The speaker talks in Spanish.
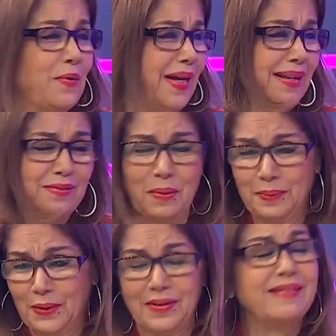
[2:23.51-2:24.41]
eso,
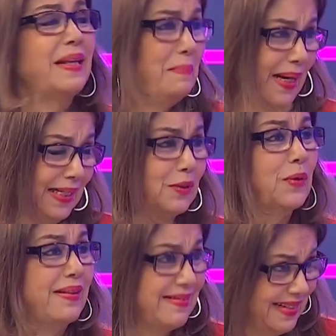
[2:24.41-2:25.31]
pero dice el maestro
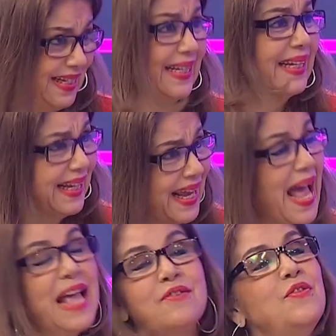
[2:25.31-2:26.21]
que sí.
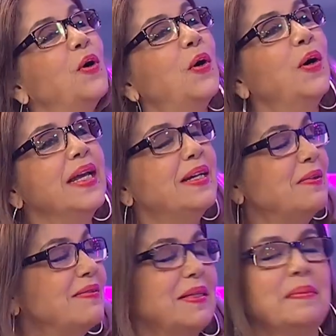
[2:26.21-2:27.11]
Yo,
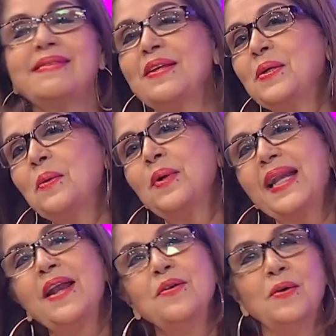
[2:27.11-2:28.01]
inclusive, señores,
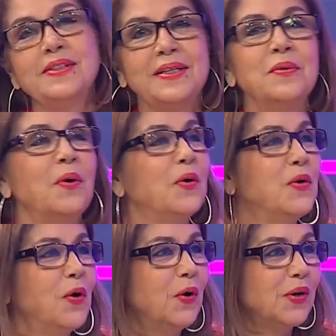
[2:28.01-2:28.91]
buenas noches, un
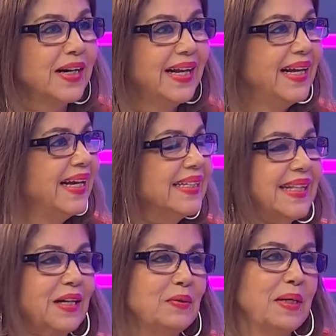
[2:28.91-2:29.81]
honor
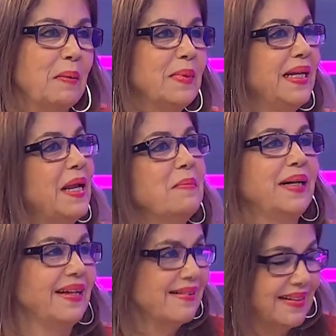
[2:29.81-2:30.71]
estar con Camila y
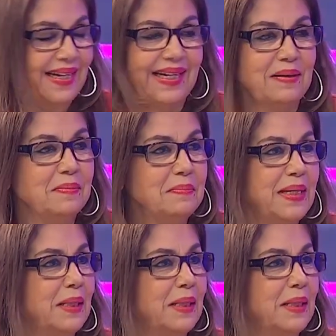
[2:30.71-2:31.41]
María Cela. Y